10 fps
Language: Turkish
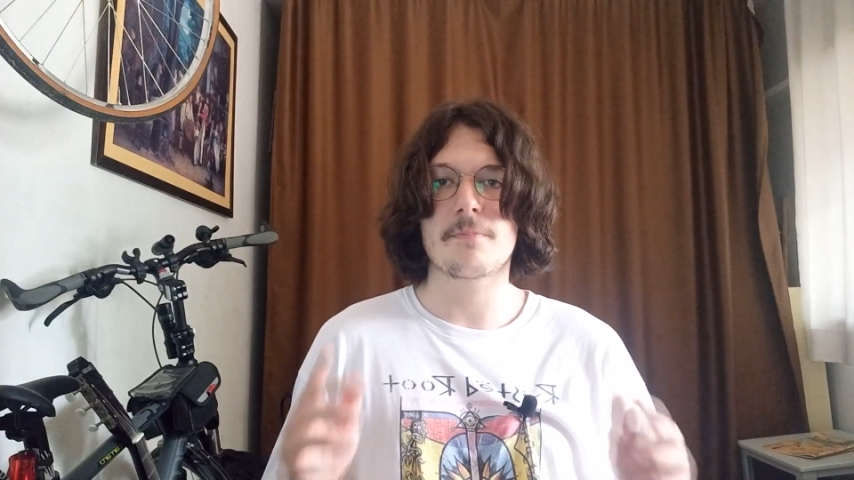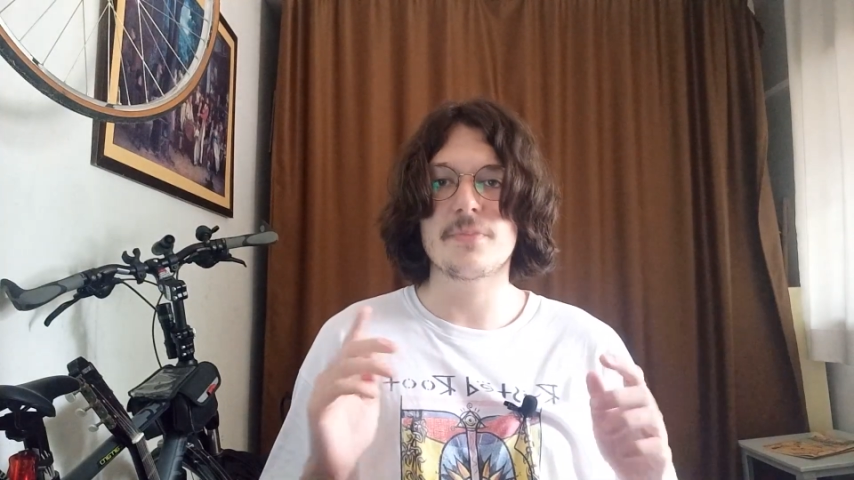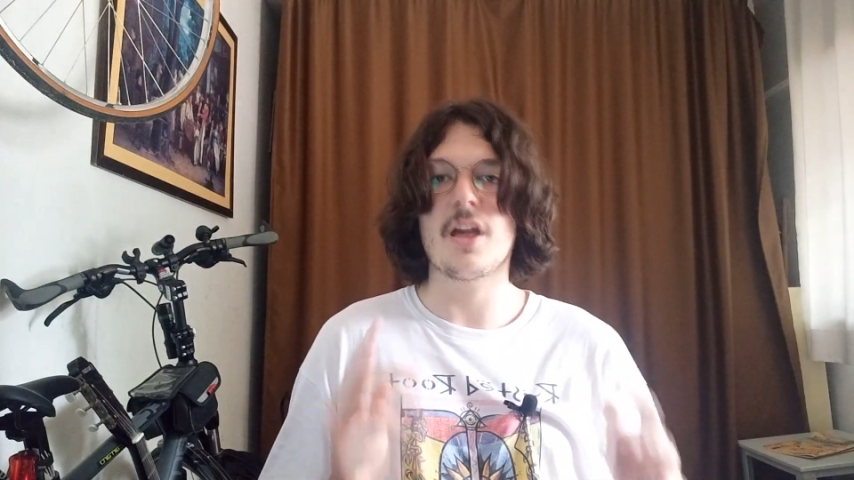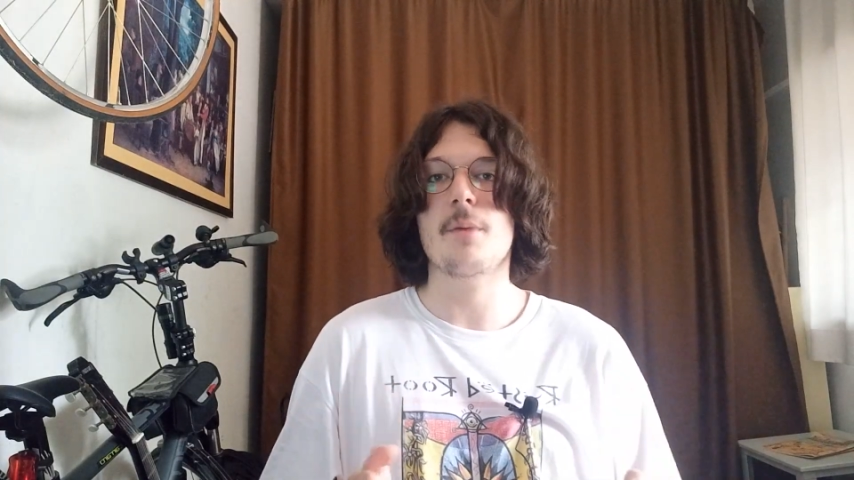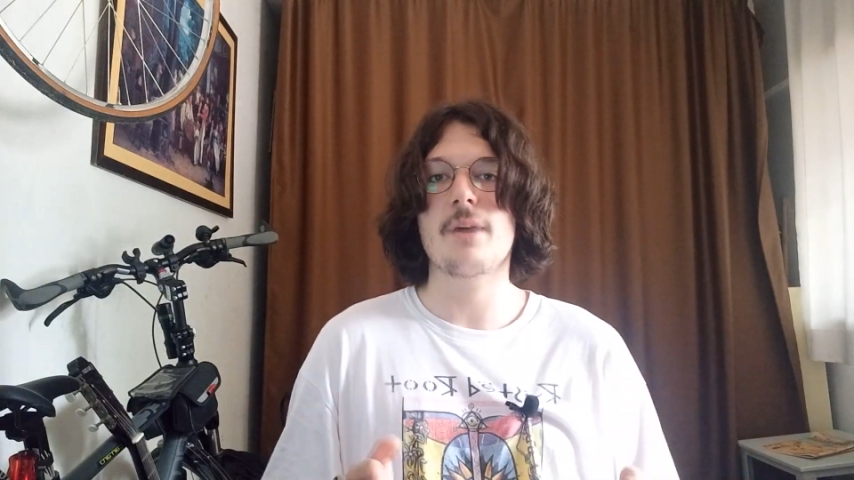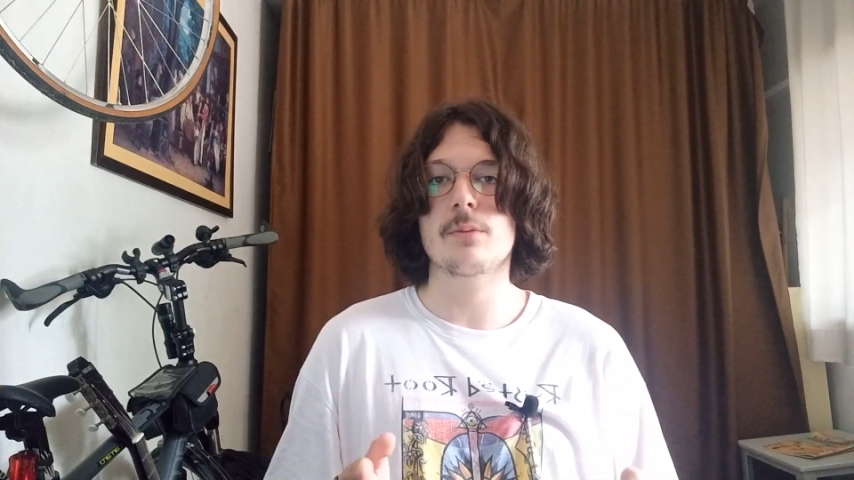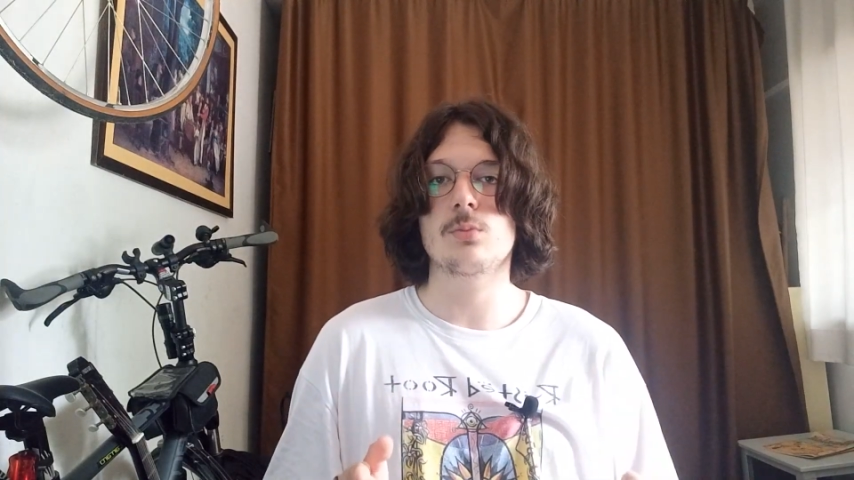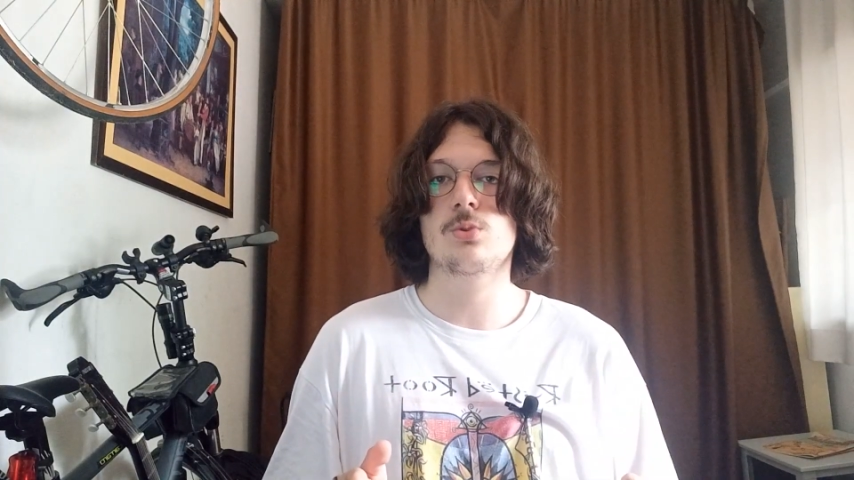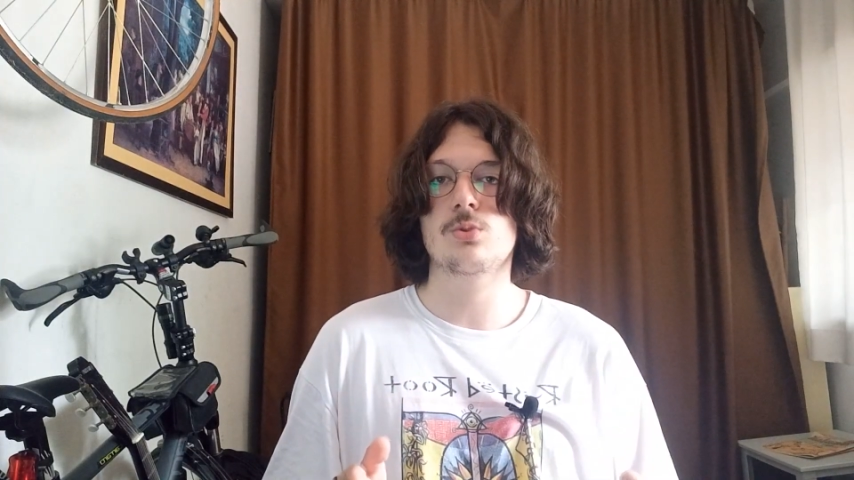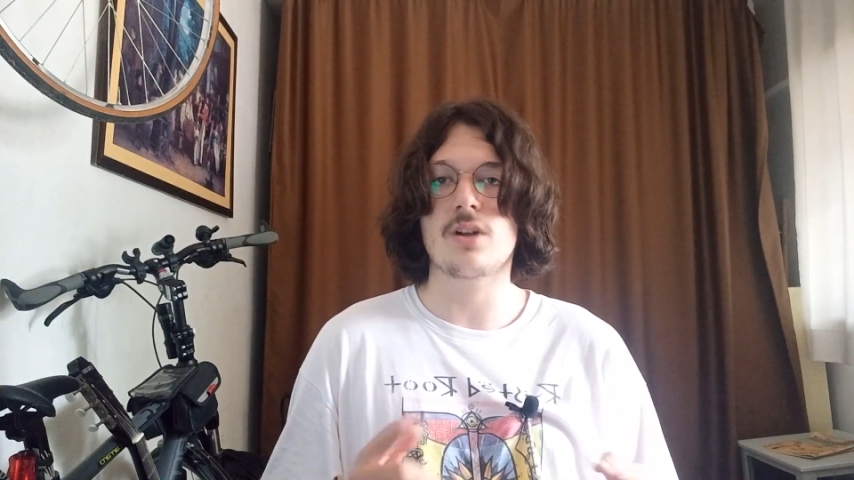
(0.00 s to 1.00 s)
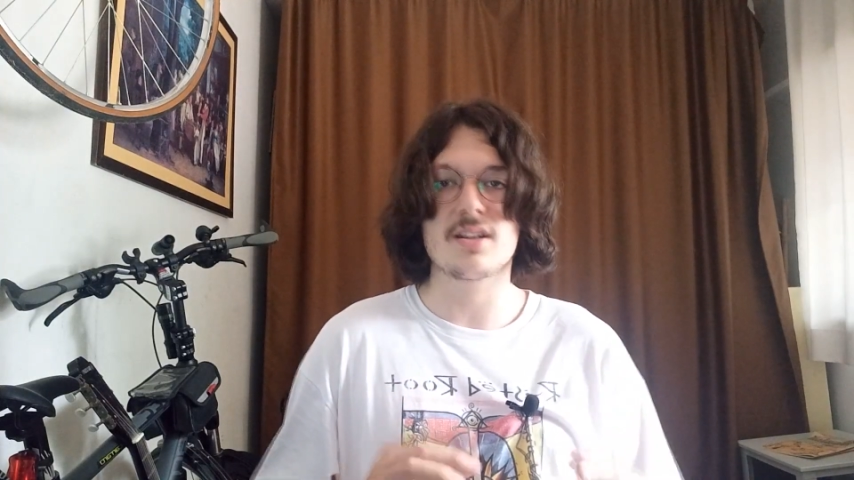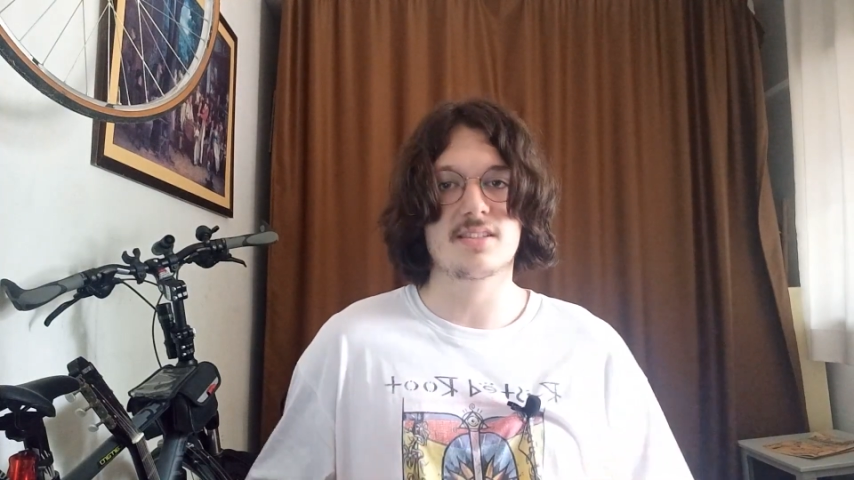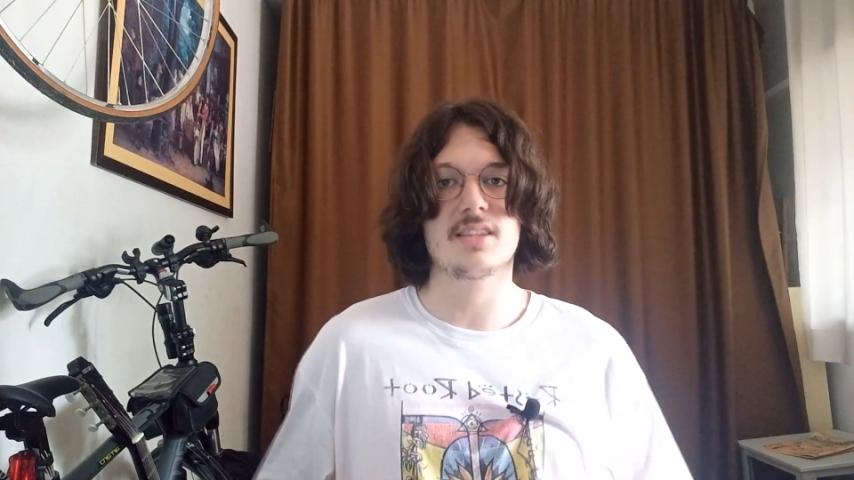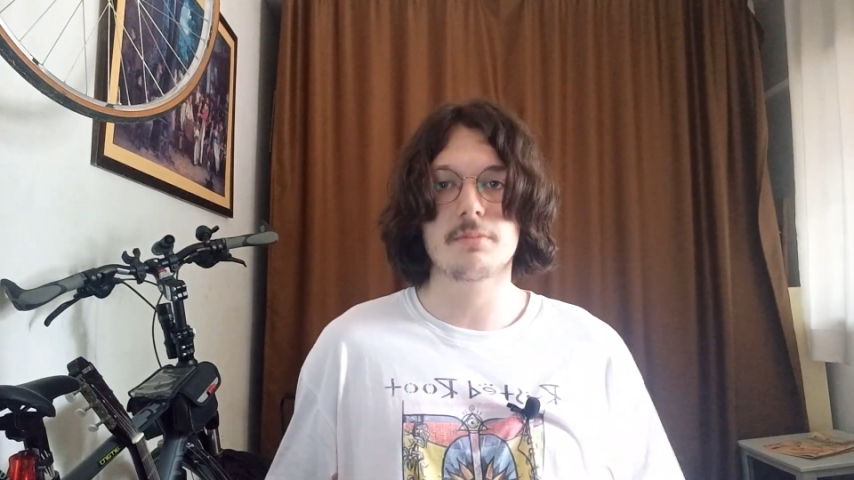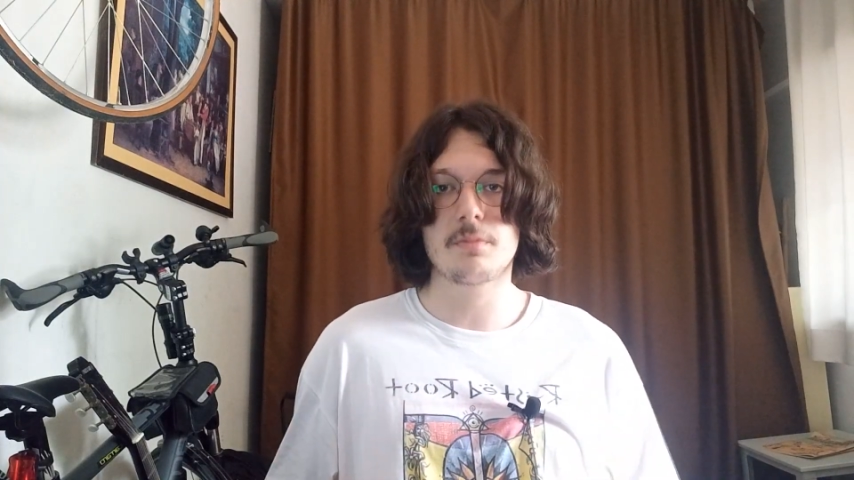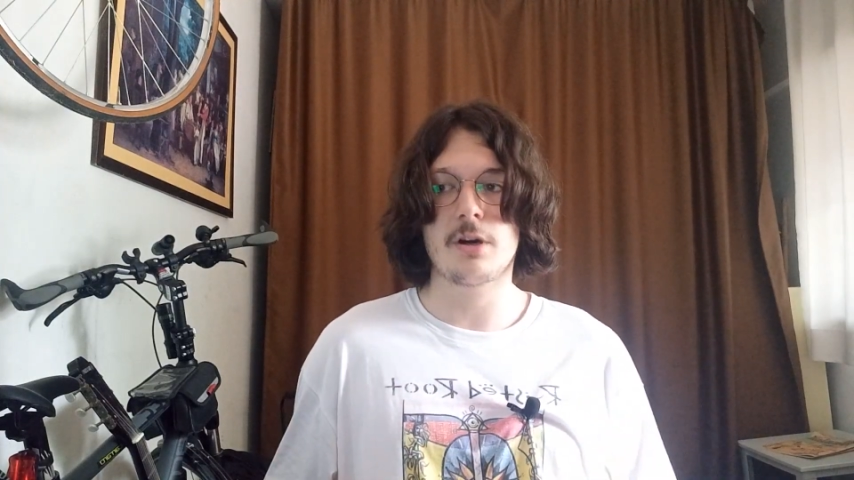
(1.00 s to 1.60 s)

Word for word: Naber Müdür aslında bir